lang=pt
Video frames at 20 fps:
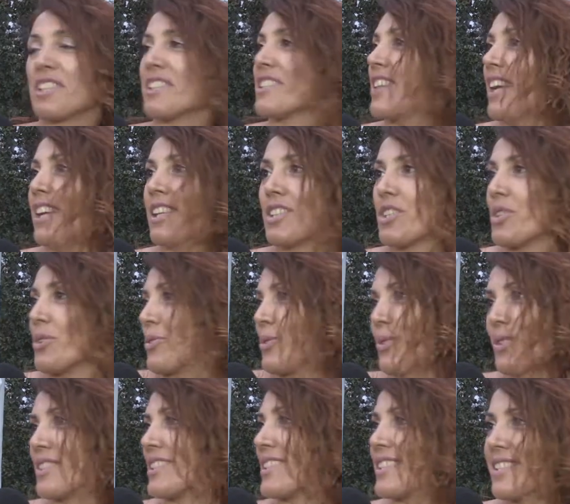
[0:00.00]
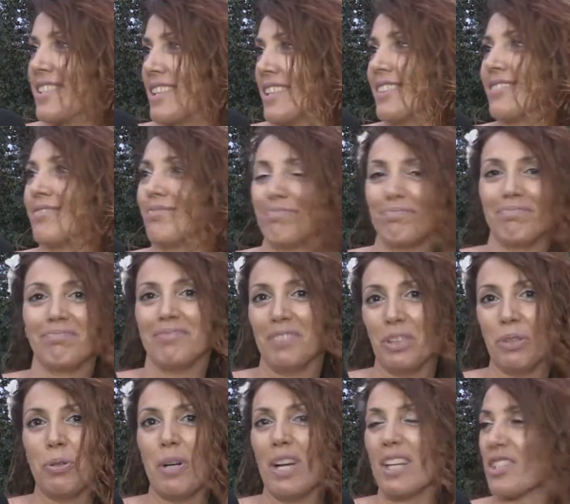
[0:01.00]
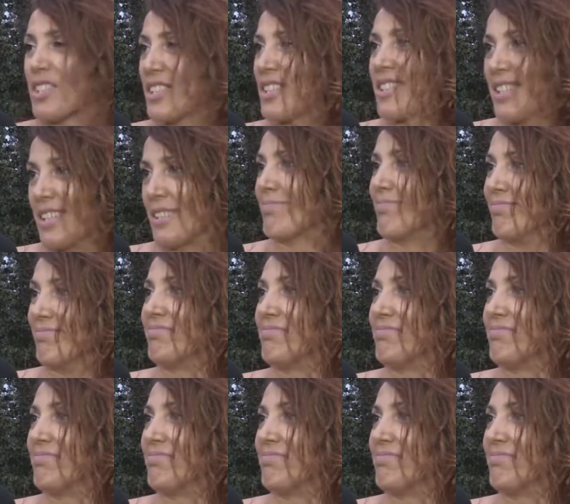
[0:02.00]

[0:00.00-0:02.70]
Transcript: sunsets, são todos assim. Eu acho que sim.